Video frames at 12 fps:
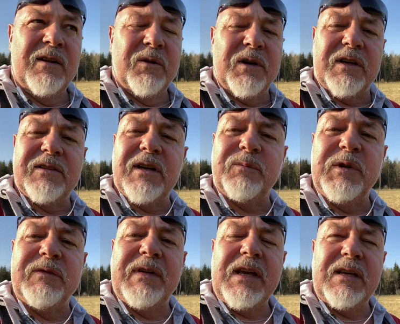und hat gesagt,
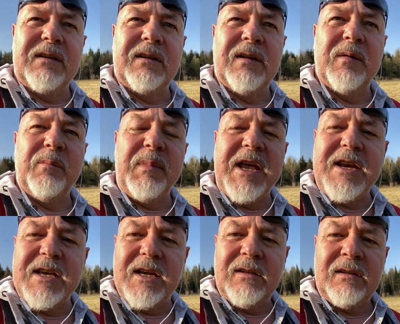mit welchen
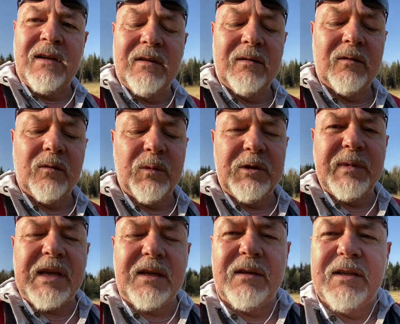Medien und mit
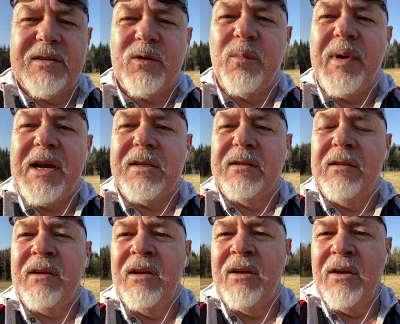welchen Instrumenten